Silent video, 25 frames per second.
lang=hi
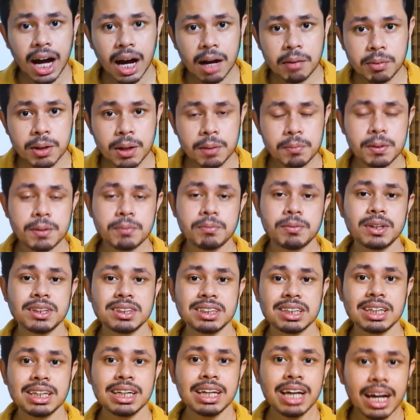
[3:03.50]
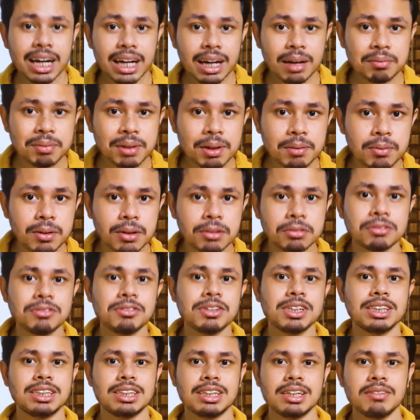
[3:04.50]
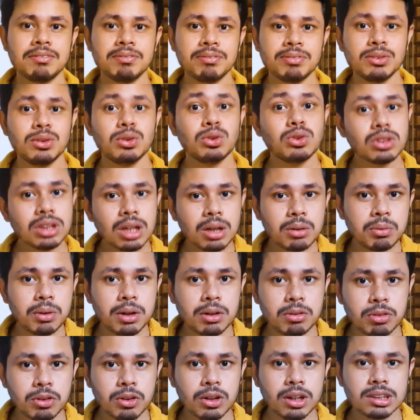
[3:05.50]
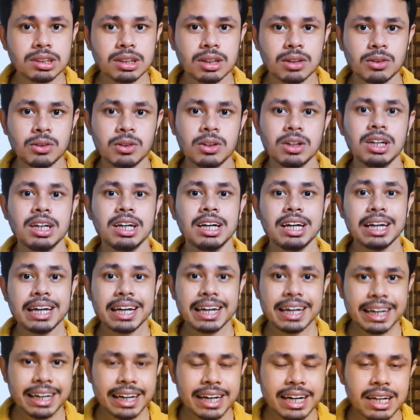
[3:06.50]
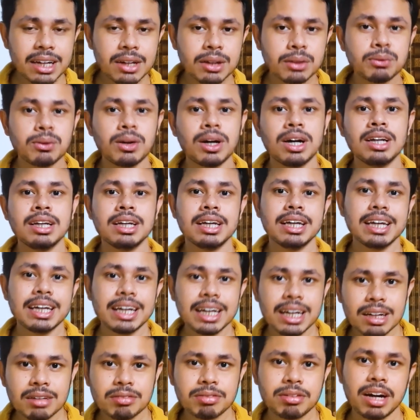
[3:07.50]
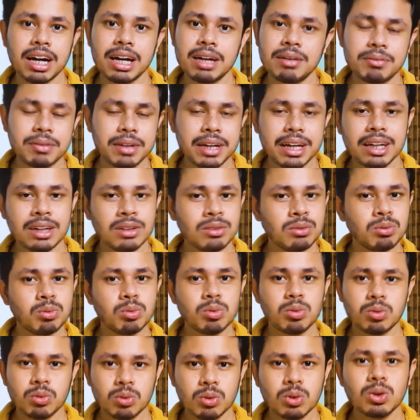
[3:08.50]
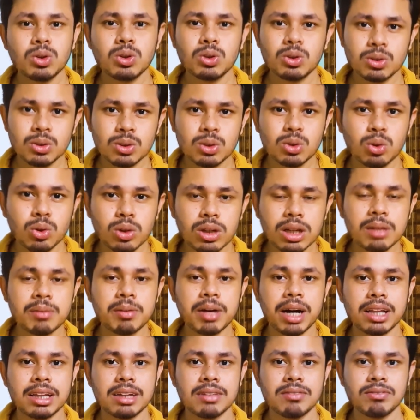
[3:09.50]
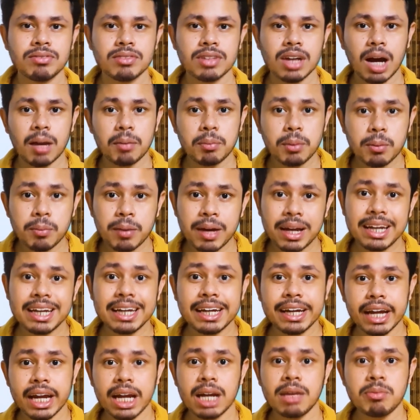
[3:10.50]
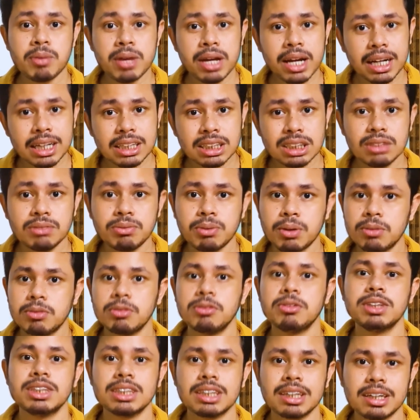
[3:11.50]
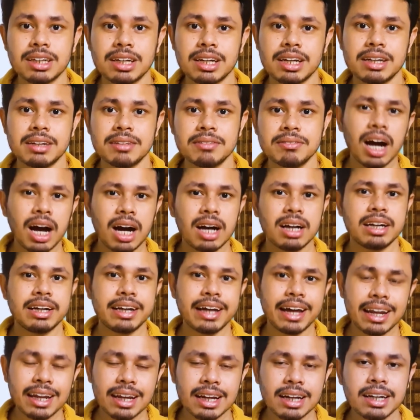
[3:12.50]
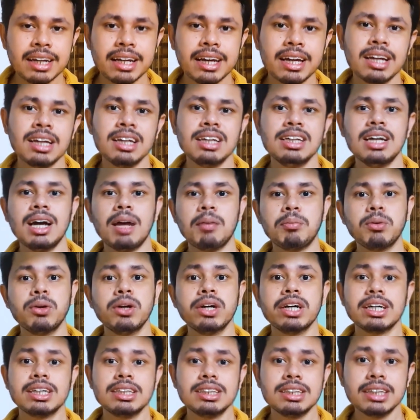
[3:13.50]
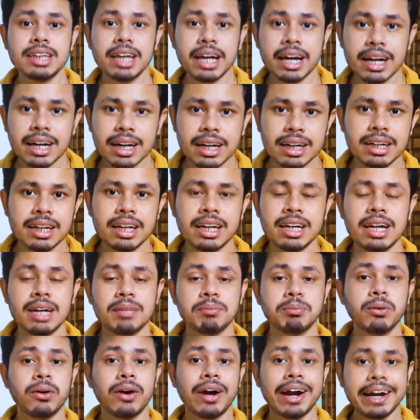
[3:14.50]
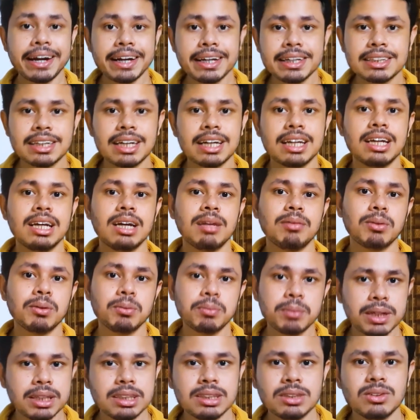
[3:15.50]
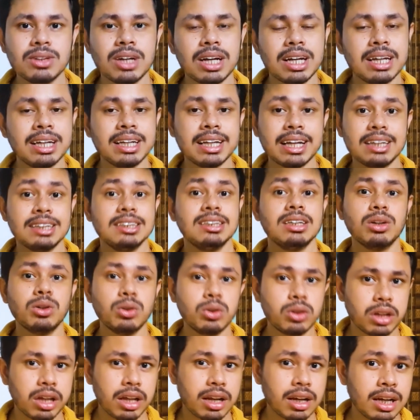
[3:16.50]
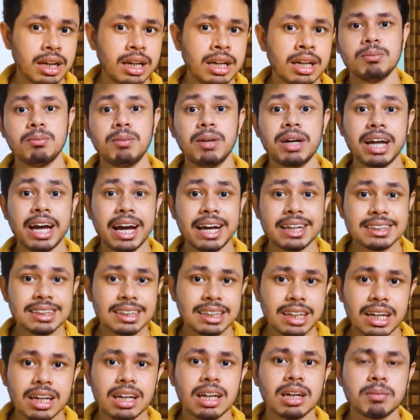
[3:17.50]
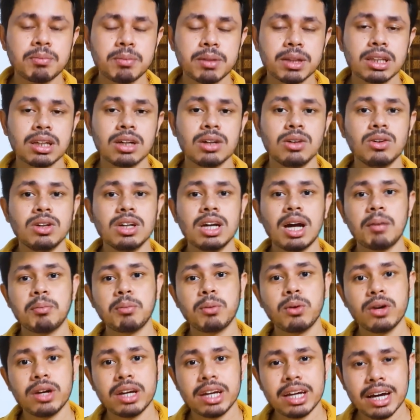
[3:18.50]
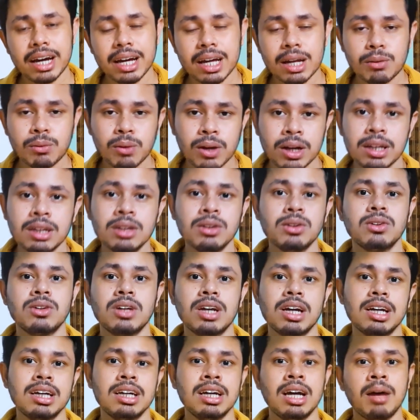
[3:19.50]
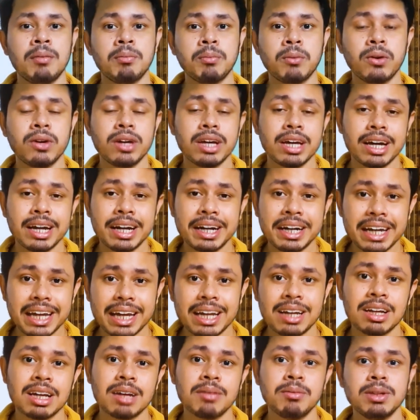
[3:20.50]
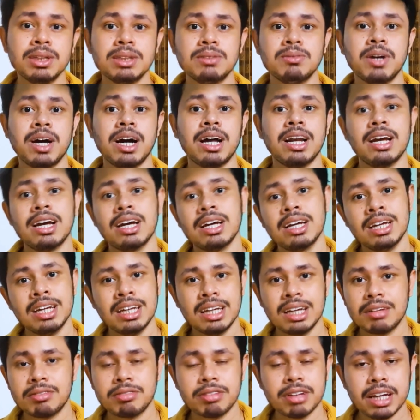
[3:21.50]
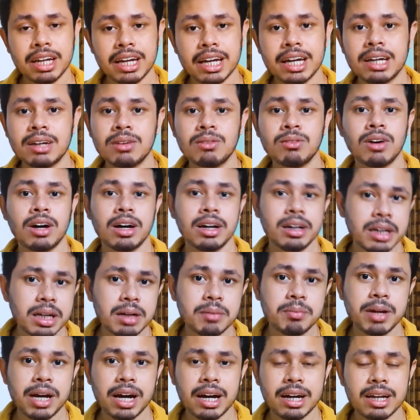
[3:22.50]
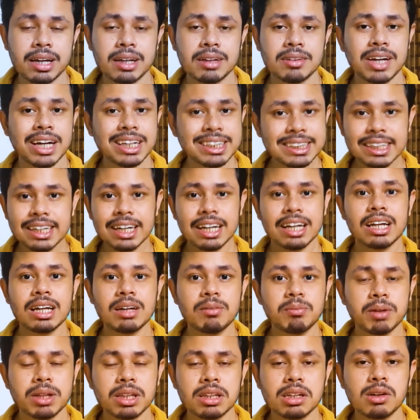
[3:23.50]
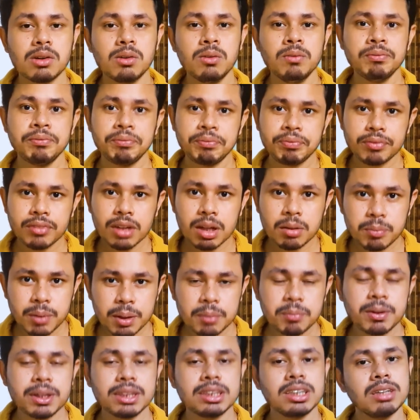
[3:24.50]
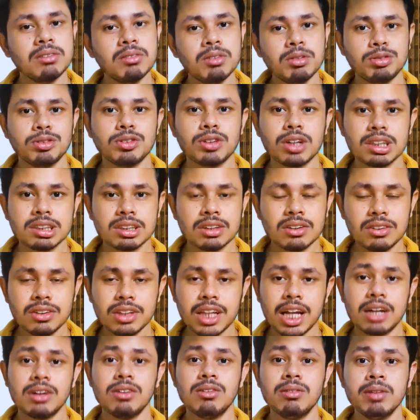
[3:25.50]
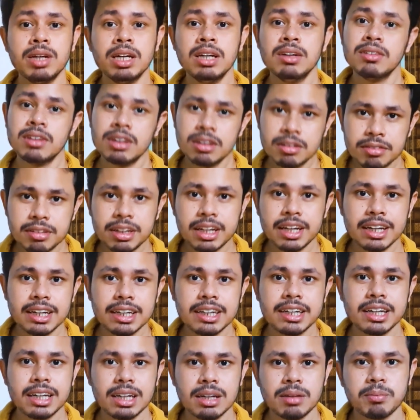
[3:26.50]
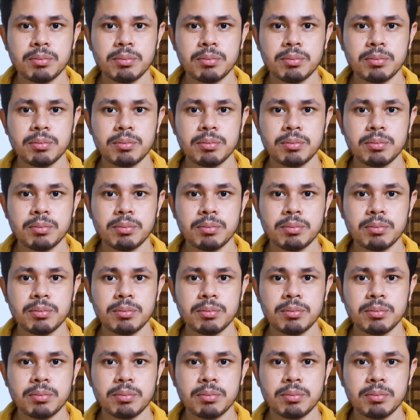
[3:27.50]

आपकी प्रिपरेशन है एंड आपकी परफॉर्मेंस है तो उसके ऊपर फोकस करो ए आई आर वन ए आर फाइव टेन वो तो दूर की बात है आपको पहले गेट में एक अच्छी परफॉर्मेंस करना है हाँ टारगेट है कि आपको एक अच्छी रैंक करना है आपको आई जाना है आपको पी जाना है दैट इज अ गुड टारगेट बट ऐसे टारगेट मत करो कि आपको ए आई ही होना है आपको ए आई के बीच में आना है या फिर ए आई में आना है ऐसे टारगेट मत करो प्रिपरेशन में फोकस करो दैट विल बी रियली रियली